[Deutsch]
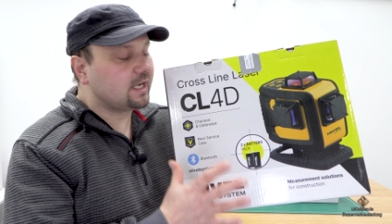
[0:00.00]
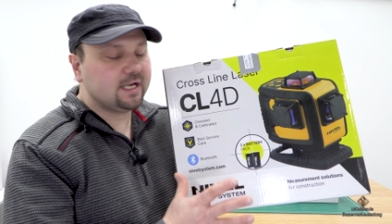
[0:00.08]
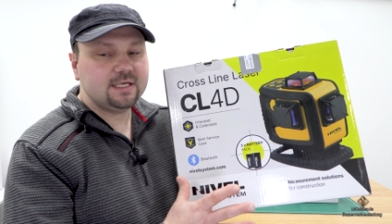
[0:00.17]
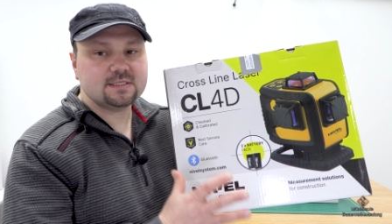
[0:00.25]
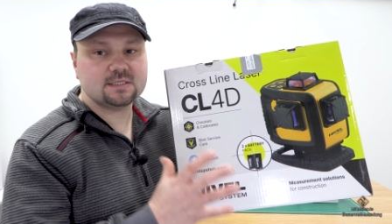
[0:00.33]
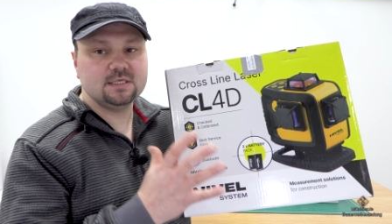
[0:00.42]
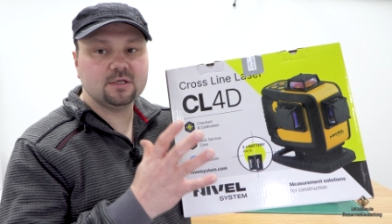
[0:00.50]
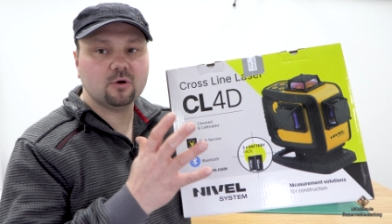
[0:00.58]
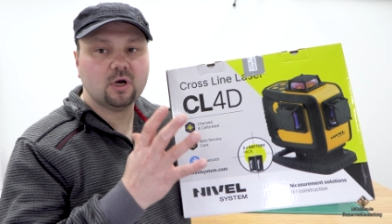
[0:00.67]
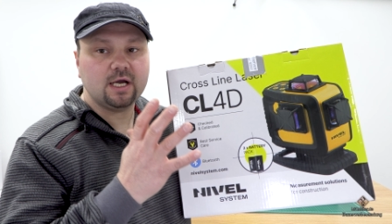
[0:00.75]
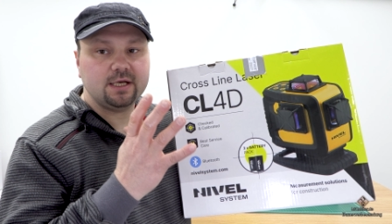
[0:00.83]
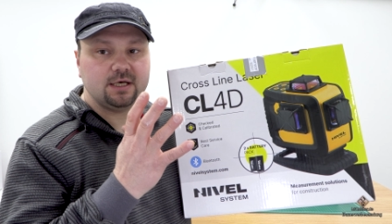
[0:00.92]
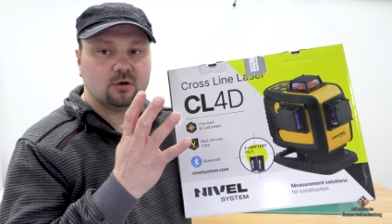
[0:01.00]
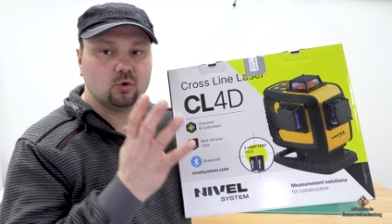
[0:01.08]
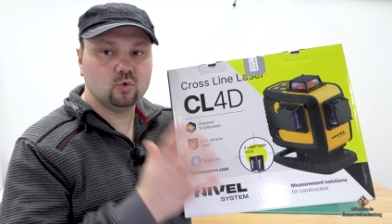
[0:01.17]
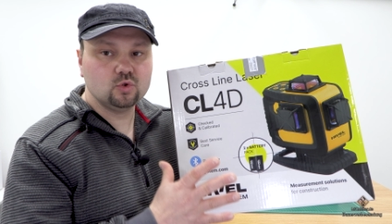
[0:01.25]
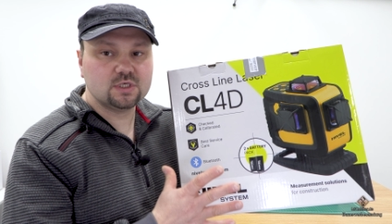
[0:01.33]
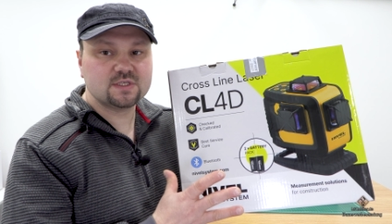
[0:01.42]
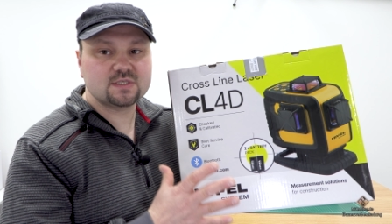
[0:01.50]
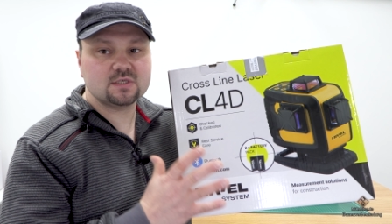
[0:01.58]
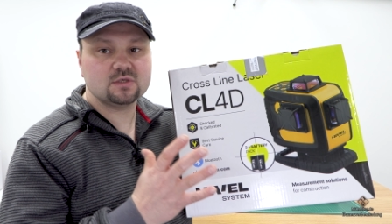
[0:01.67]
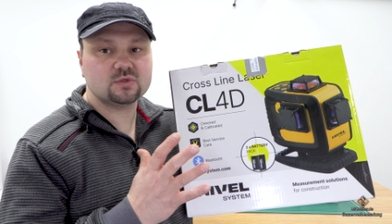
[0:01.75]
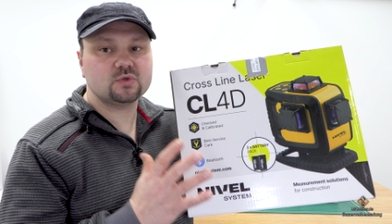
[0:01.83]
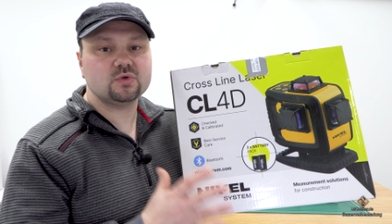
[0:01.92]
Preis hier noch ein gutes
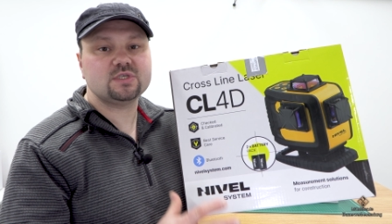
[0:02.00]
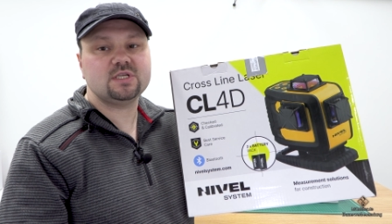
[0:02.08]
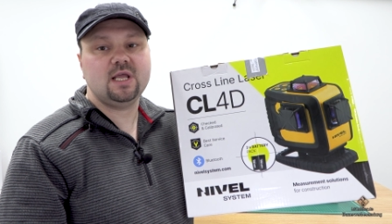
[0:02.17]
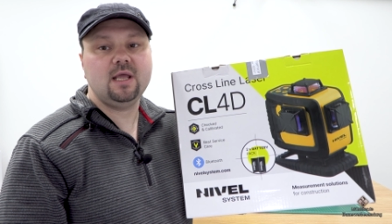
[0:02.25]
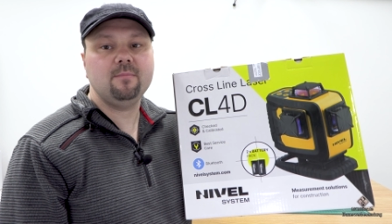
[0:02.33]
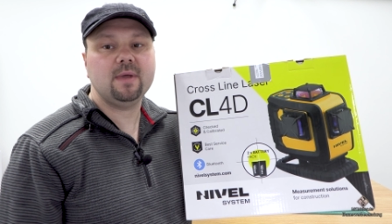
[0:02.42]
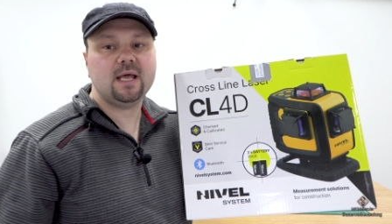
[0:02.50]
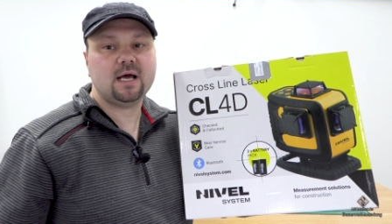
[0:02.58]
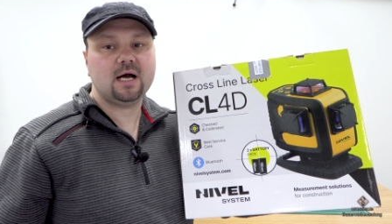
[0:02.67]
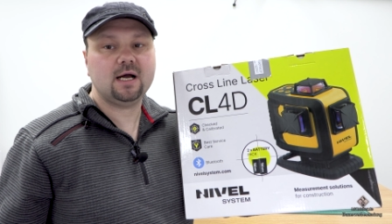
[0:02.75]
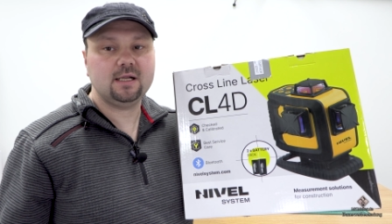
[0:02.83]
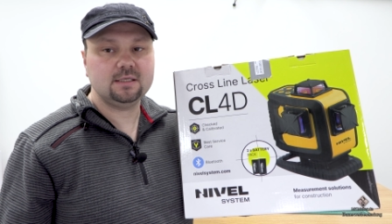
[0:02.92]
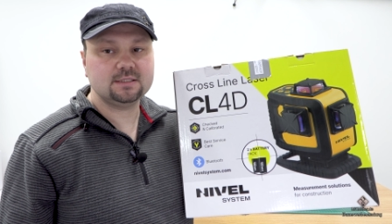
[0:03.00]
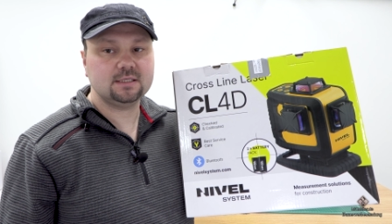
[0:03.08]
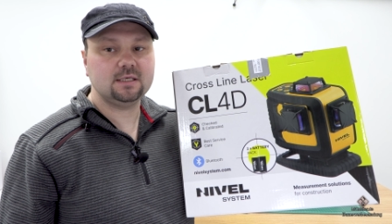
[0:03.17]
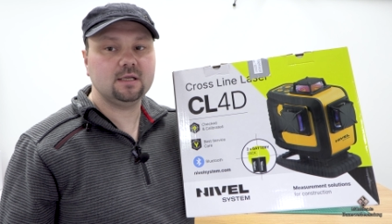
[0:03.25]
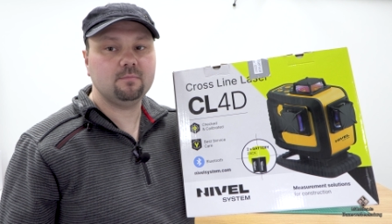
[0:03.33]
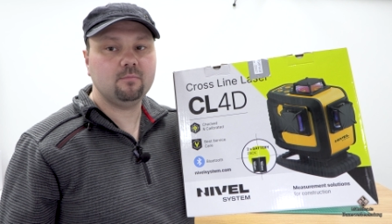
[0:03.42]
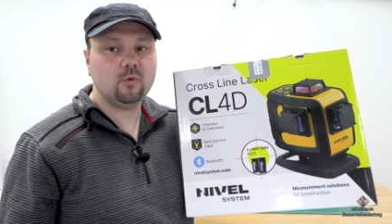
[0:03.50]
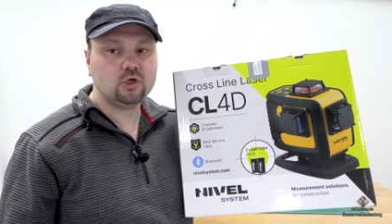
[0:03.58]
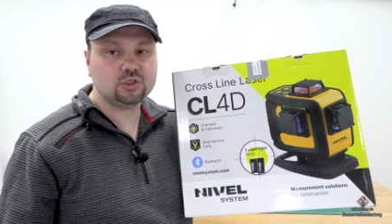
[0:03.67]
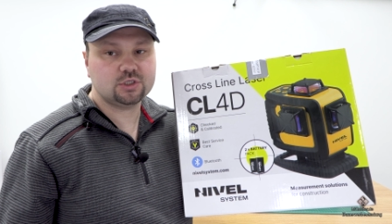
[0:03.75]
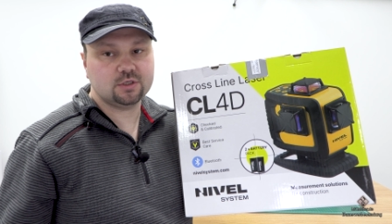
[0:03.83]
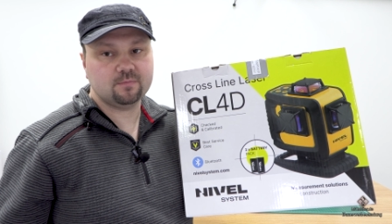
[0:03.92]
System erhalten
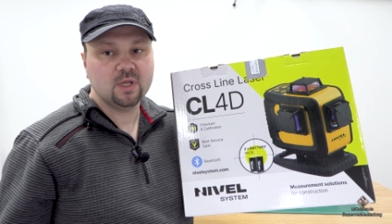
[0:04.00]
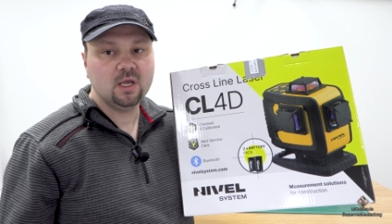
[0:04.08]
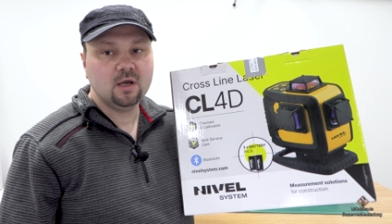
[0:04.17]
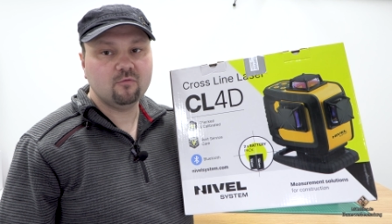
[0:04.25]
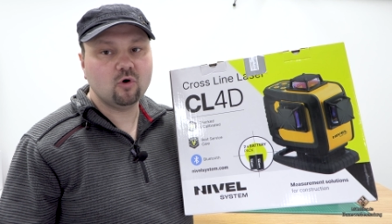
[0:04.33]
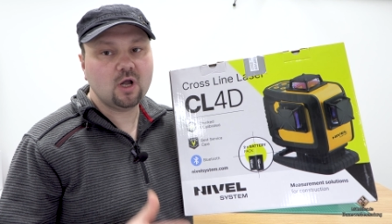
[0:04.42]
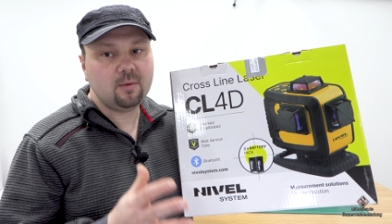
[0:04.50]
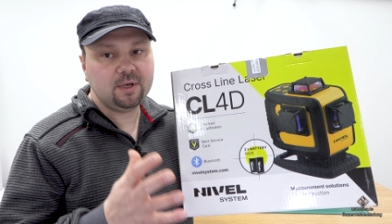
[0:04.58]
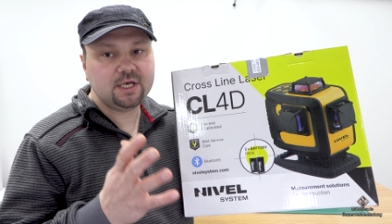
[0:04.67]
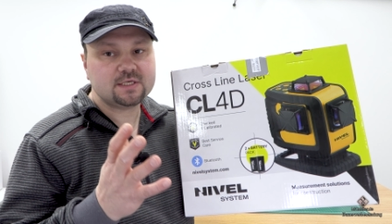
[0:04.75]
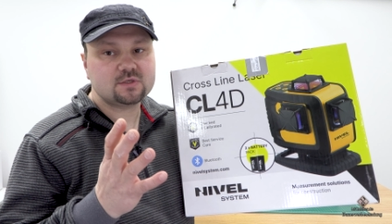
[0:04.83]
möchte. Wo kann man